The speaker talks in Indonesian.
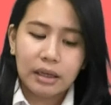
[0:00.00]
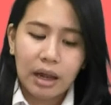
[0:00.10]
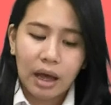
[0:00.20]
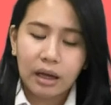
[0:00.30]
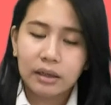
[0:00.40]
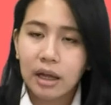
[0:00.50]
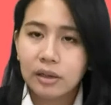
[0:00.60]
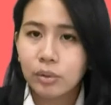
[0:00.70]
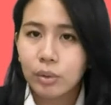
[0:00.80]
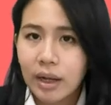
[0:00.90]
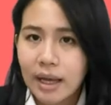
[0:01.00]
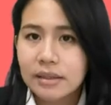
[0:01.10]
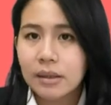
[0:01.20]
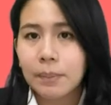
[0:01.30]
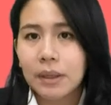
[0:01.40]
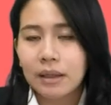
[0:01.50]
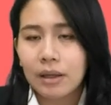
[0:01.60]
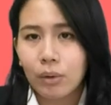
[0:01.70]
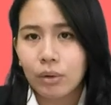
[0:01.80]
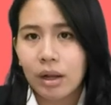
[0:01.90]
tidak kena tulah
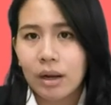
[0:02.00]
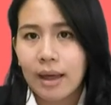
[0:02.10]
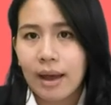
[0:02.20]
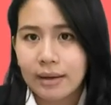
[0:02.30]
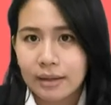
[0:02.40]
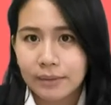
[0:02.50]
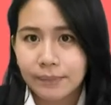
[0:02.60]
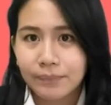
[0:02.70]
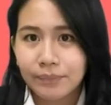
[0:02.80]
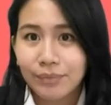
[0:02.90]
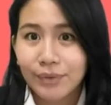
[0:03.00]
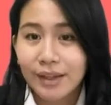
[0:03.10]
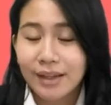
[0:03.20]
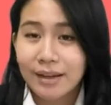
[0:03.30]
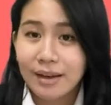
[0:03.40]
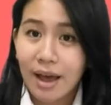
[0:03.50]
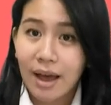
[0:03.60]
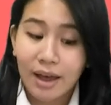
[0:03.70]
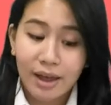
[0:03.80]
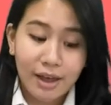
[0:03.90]
seperti orang lain.
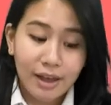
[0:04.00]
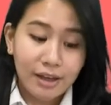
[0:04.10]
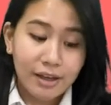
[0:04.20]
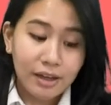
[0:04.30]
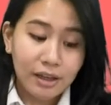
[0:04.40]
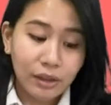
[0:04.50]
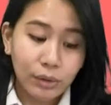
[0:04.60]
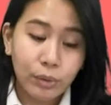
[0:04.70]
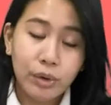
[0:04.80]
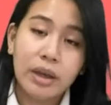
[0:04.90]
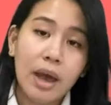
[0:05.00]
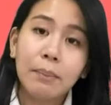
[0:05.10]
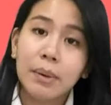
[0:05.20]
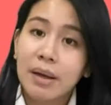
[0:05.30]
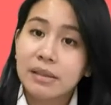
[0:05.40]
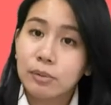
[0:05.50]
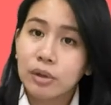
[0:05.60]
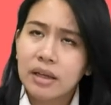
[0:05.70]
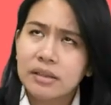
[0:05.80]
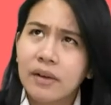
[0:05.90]
Nah, itu yang
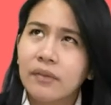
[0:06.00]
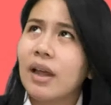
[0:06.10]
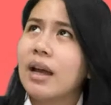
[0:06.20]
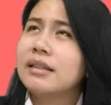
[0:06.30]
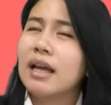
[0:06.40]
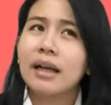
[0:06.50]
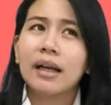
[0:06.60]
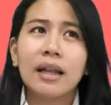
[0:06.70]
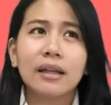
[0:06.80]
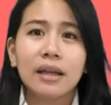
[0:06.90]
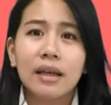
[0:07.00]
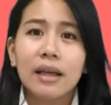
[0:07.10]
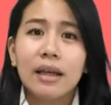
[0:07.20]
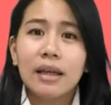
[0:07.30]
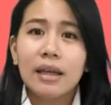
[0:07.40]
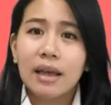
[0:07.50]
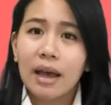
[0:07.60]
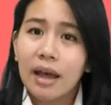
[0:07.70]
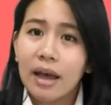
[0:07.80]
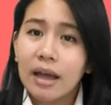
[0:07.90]
pemazmur Asaf tanyakan.
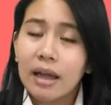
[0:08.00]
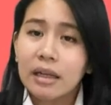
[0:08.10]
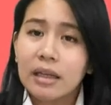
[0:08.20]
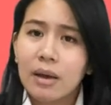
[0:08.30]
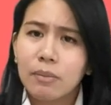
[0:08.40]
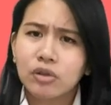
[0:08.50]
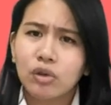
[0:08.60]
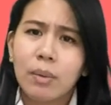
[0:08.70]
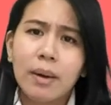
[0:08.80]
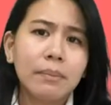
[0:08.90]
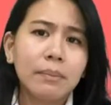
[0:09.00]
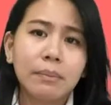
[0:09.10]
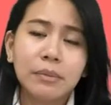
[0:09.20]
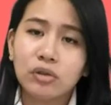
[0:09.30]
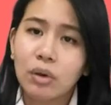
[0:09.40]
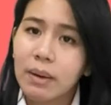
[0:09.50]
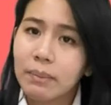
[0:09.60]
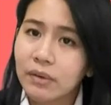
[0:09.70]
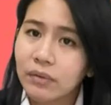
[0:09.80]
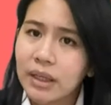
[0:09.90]
Ya, dia bercoba mencoba
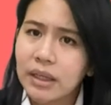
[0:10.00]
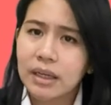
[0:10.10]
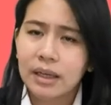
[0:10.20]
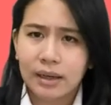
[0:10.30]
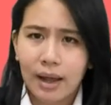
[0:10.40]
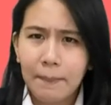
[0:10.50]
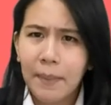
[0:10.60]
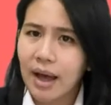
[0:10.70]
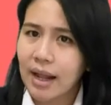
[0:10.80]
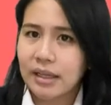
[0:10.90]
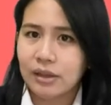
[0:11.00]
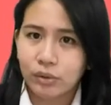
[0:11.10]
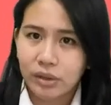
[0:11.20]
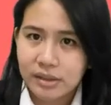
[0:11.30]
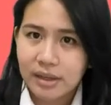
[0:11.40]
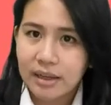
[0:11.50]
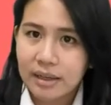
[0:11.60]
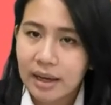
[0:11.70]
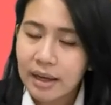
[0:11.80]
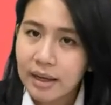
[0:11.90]
berpikir kenapa hal itu
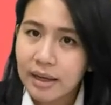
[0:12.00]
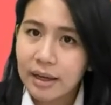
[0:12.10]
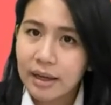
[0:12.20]
terjadi ya.